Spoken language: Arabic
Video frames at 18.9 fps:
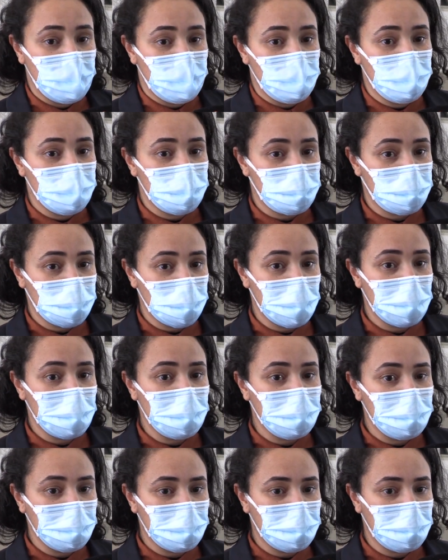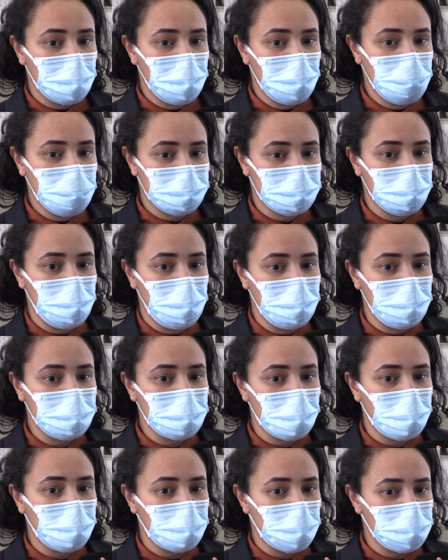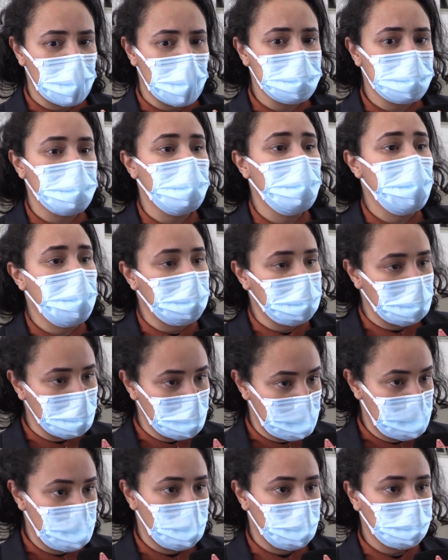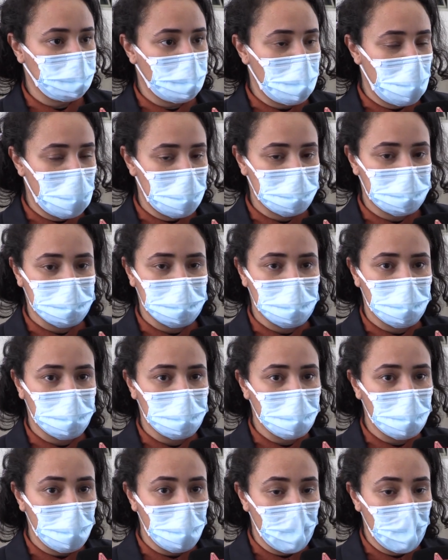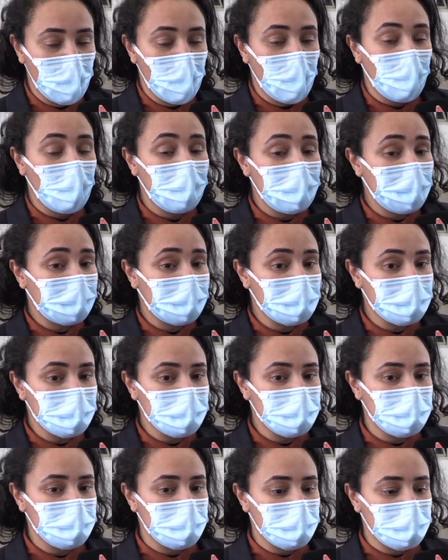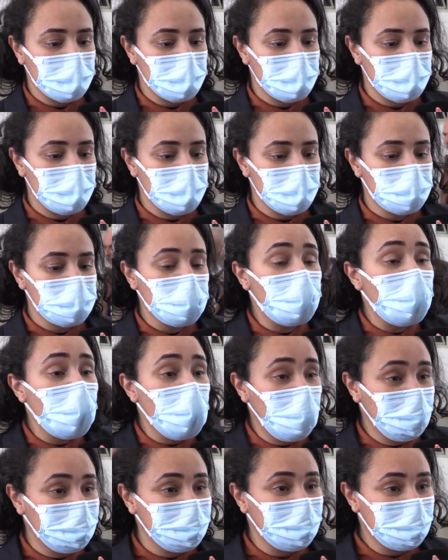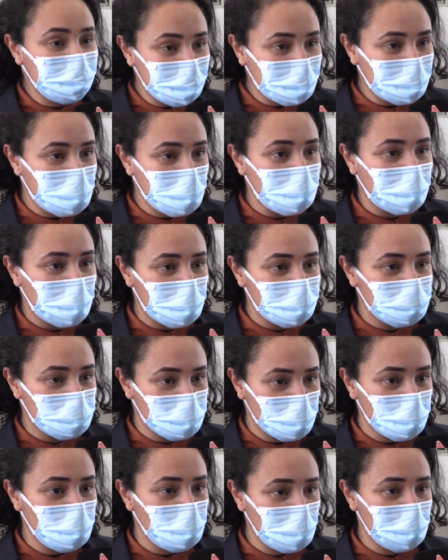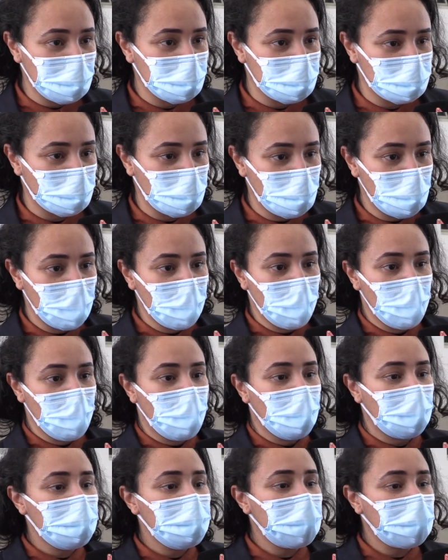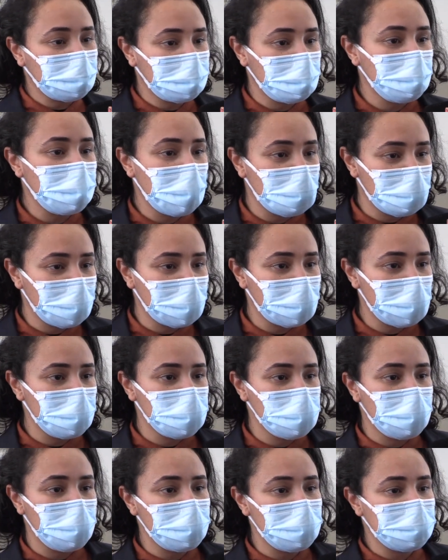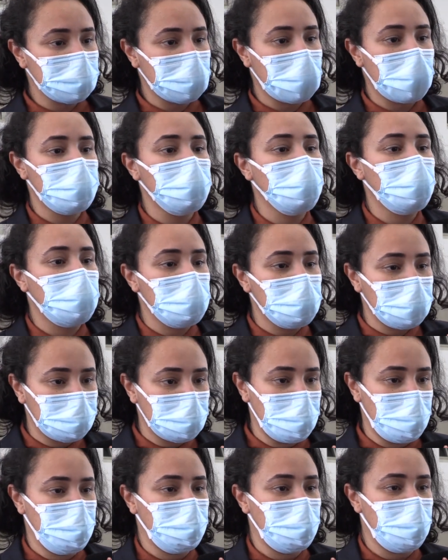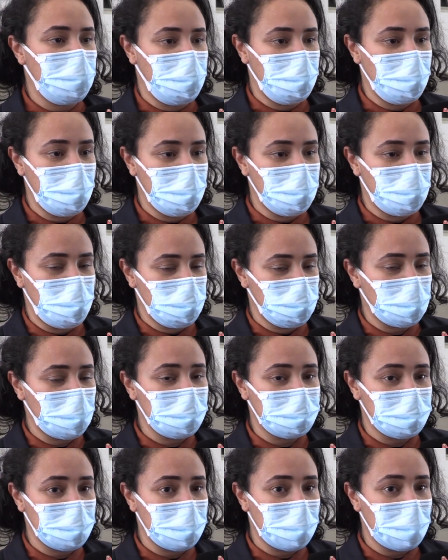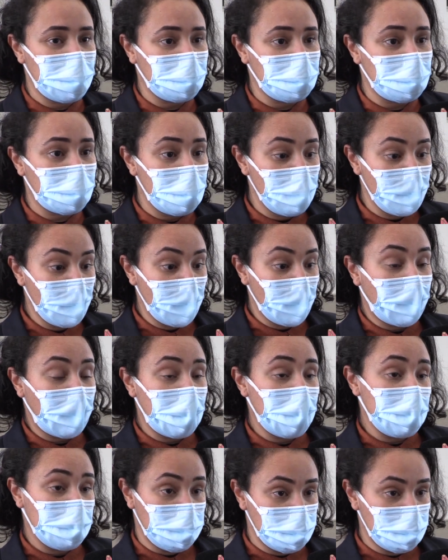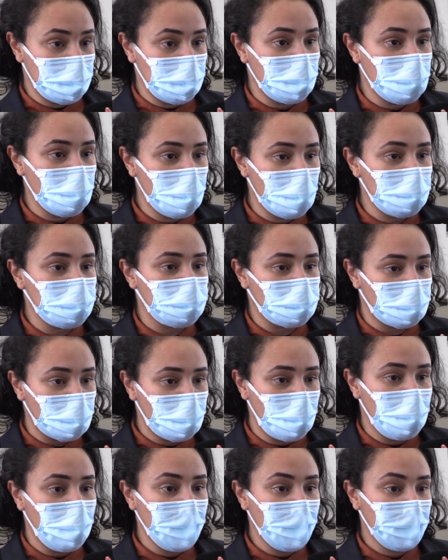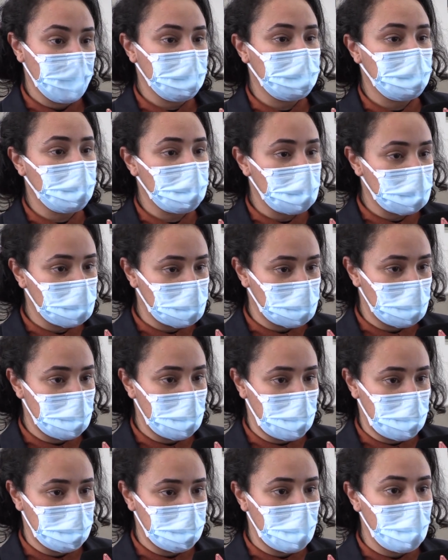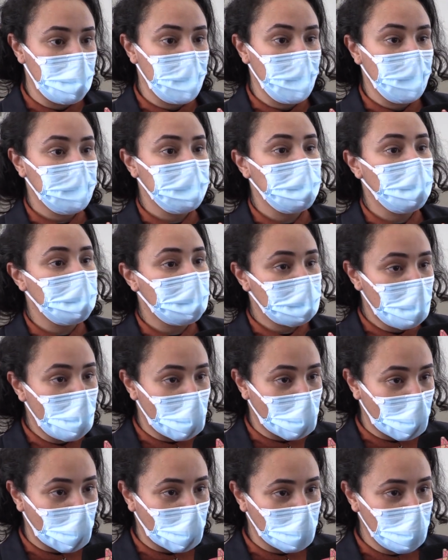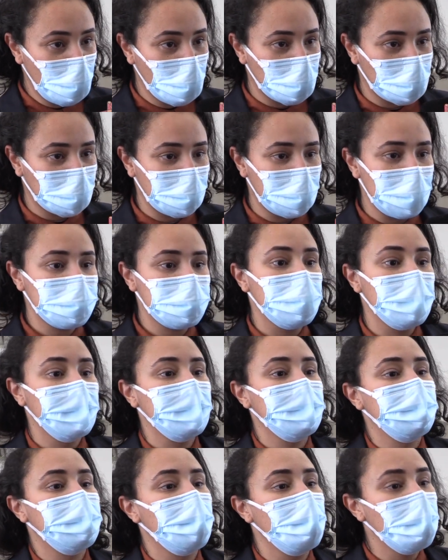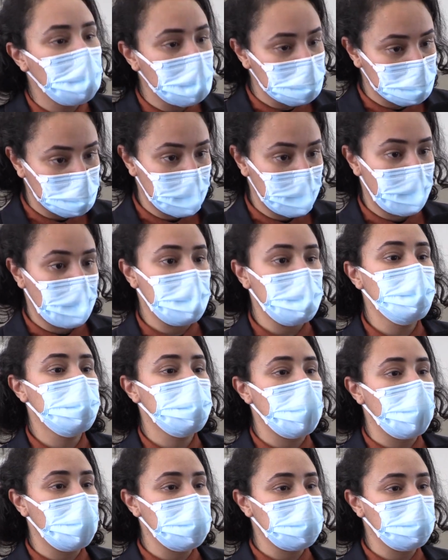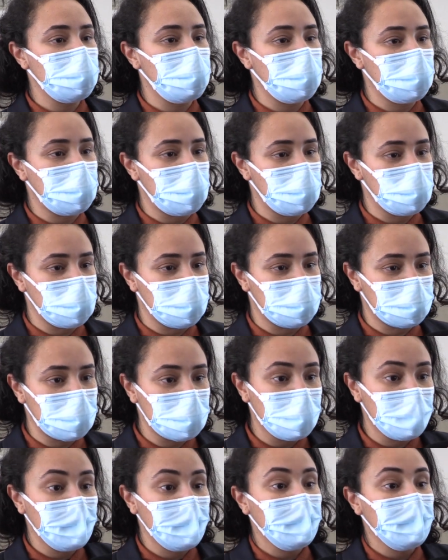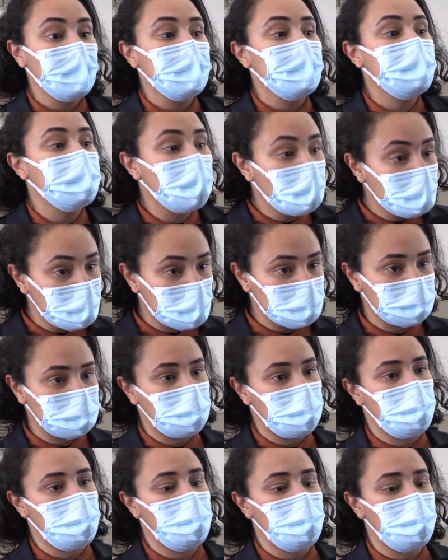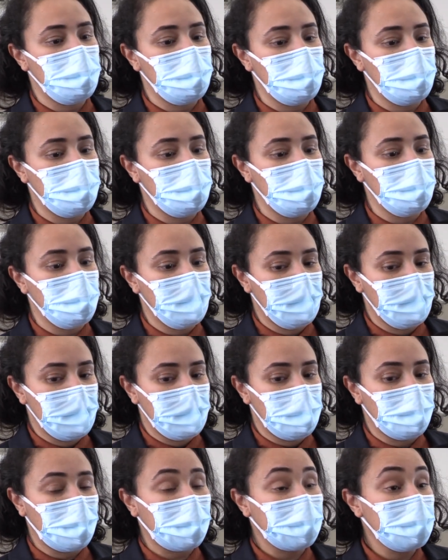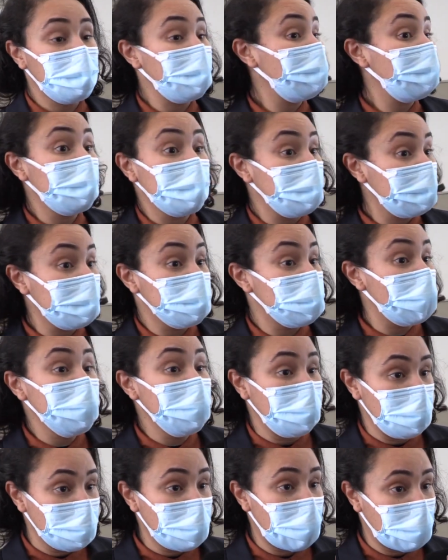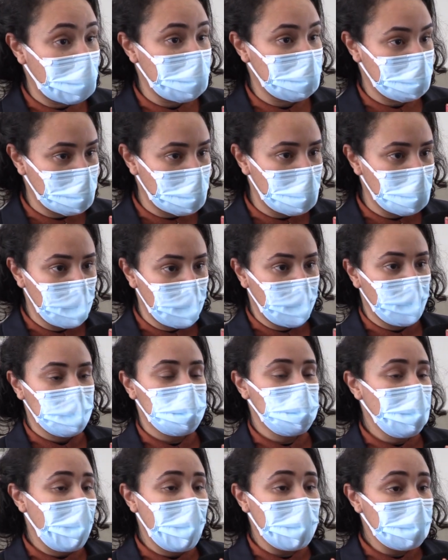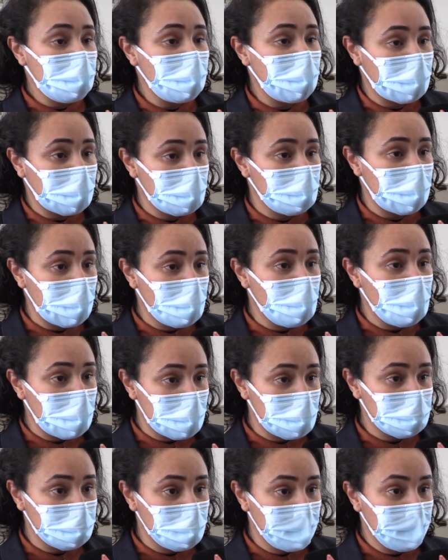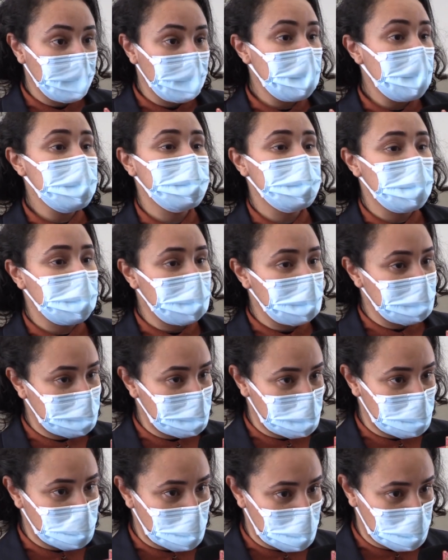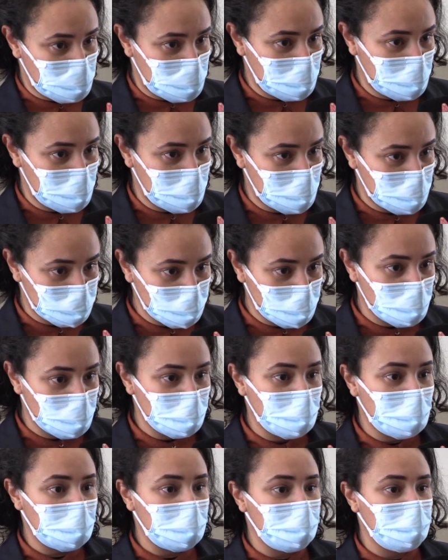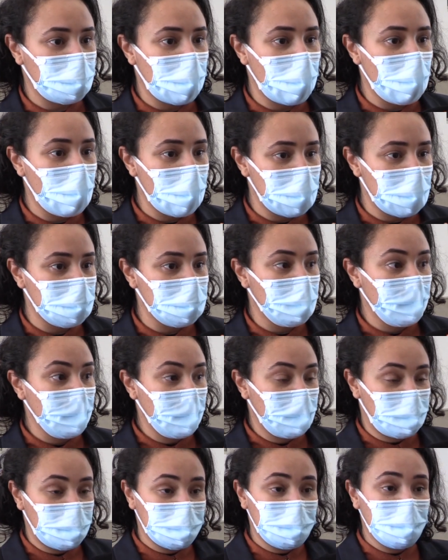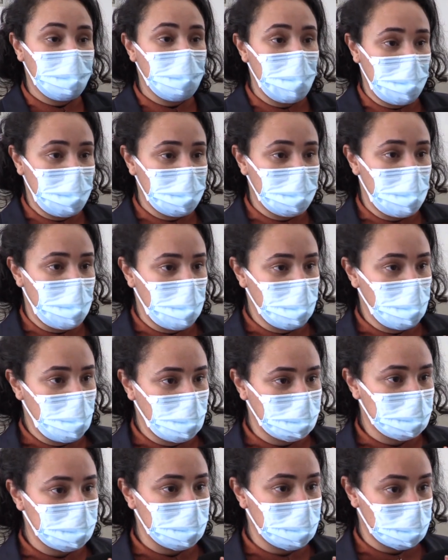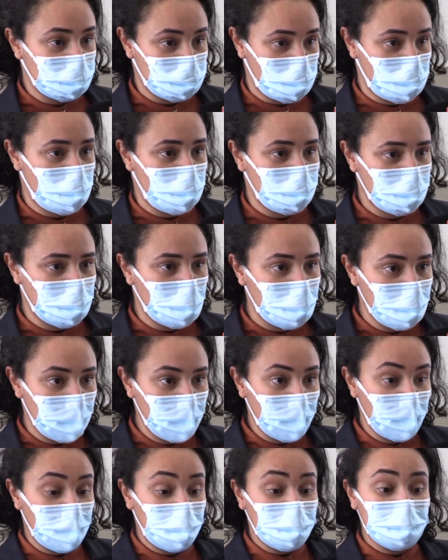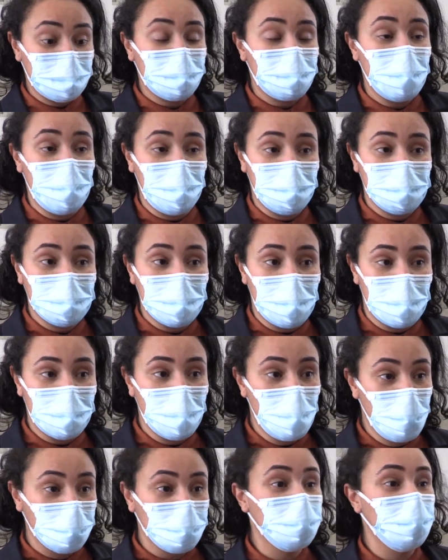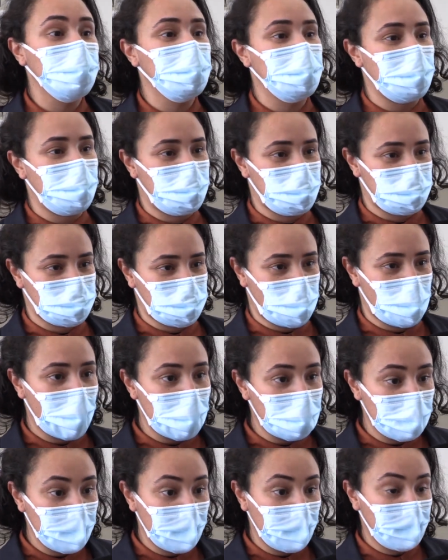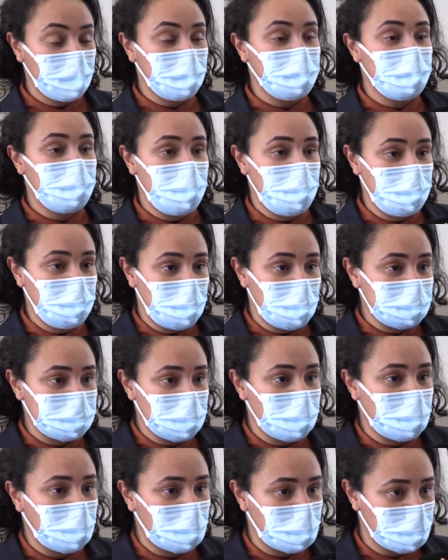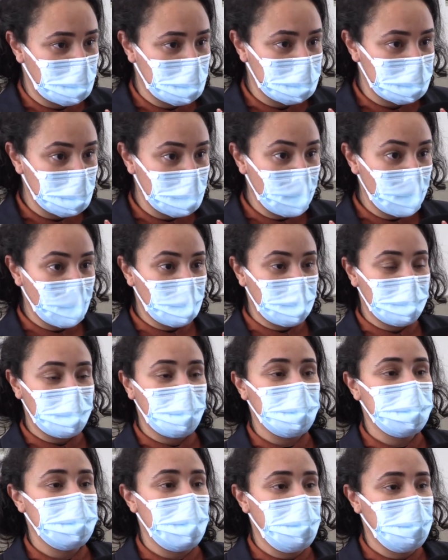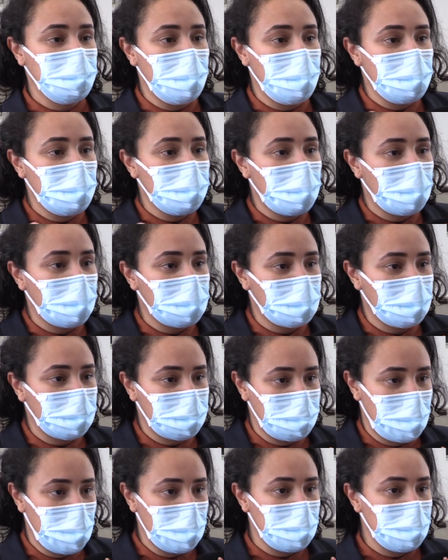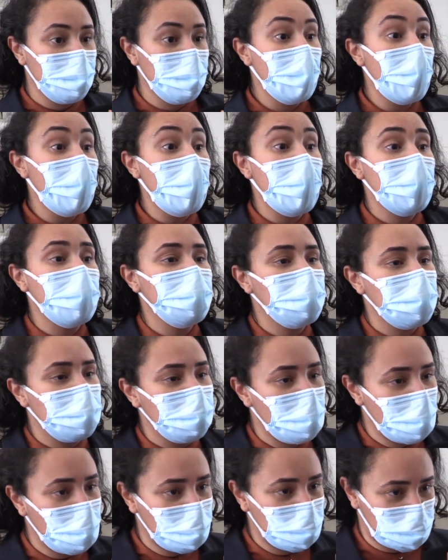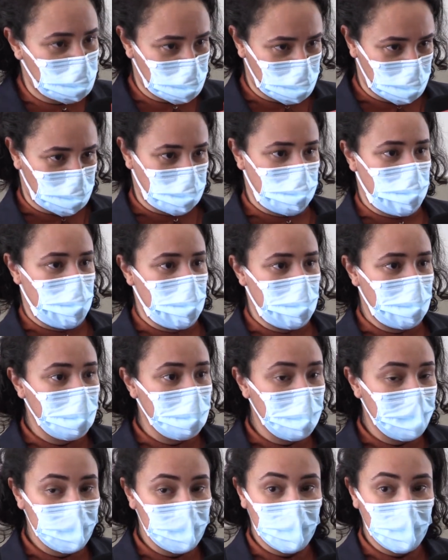الشيء اللي كيحتم علينا مراجعه بعض الاطروحات ديالنا ولكن المشروع ديالنا كيبقى في شموليته وكما قدمناه في برنامجنا الانتخابي وكما دافعنا عليه في العشرين سنه الاخيره قائم اللي هو مشروع الدوله الاجتماعيه دوله الحقوق والحريات دوله المساواه ما بين الجنسين دولة المغرب لجميع المغاربة شعار المغرب أولا لا زال لديه راهنيته المغرب أولا في دفاعنا عن وحدتنا الترابية في دفاعنا على حدودنا في الجوار في دفاعنا على تمغربيت بانفتاحنا على مغاربة العالم أينما وجدوا في العالم